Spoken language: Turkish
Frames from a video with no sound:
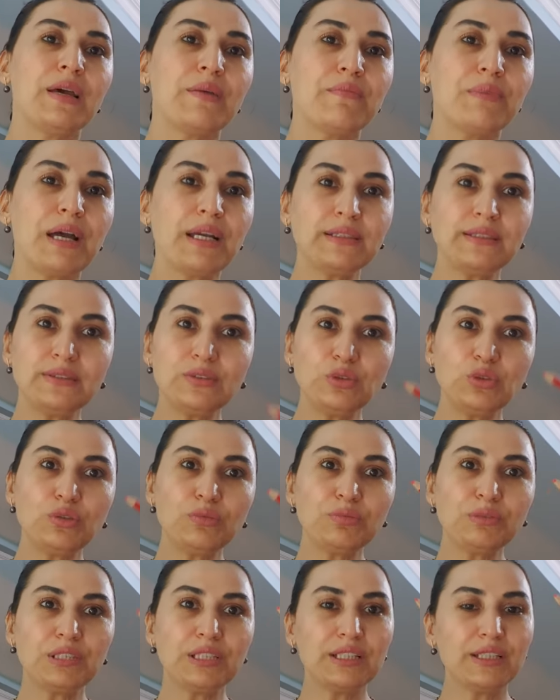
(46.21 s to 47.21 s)
Ben de
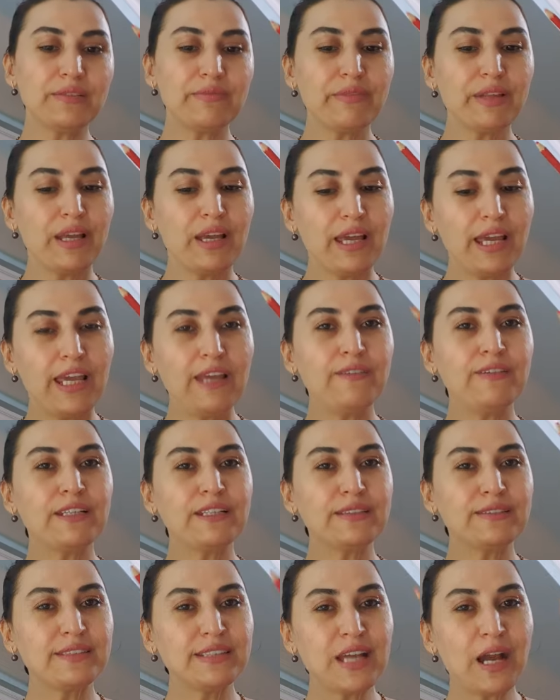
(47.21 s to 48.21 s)
diyorum ki
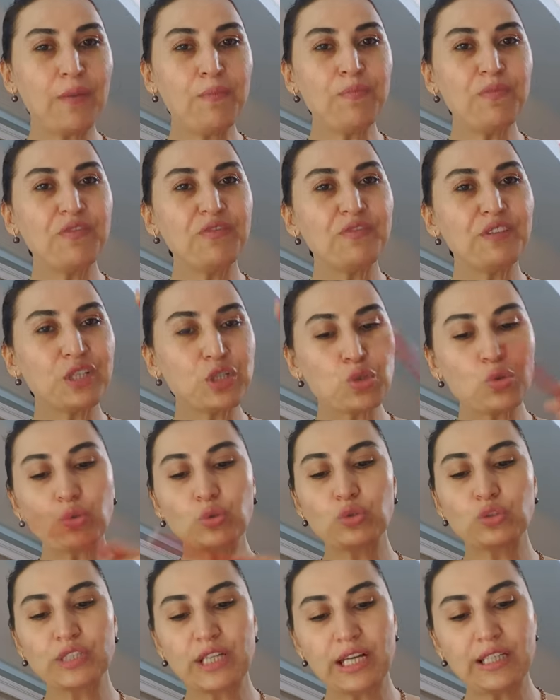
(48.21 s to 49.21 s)
evet yap ve çok
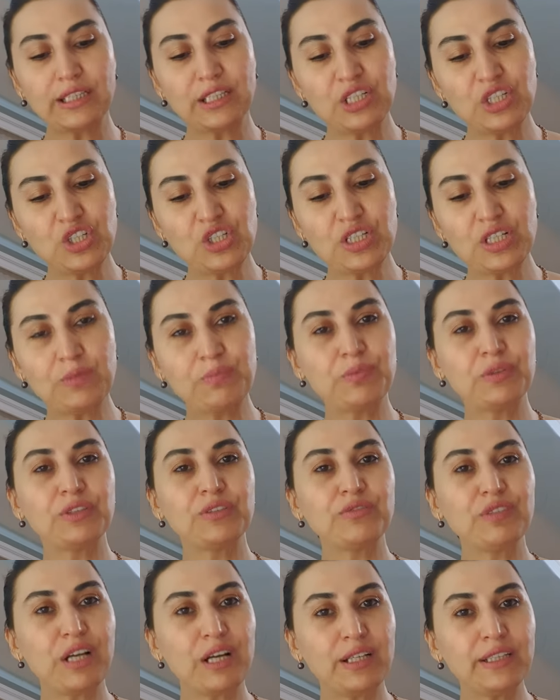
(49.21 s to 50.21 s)
güzel iş
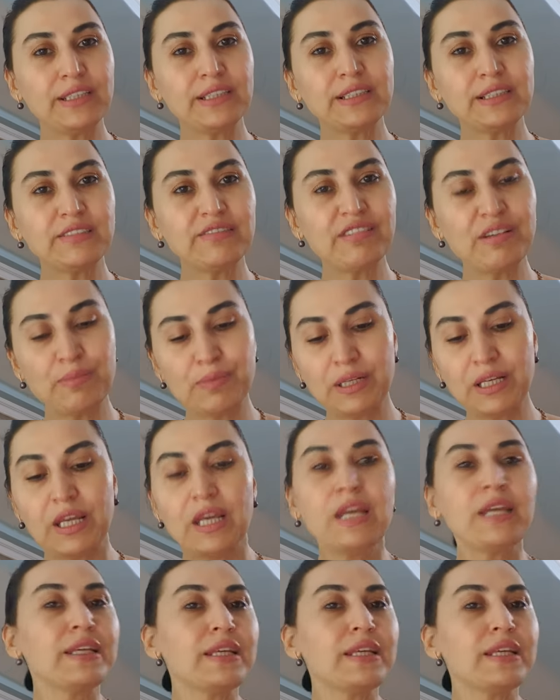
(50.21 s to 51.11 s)
kapın ve hayırlı ve bir,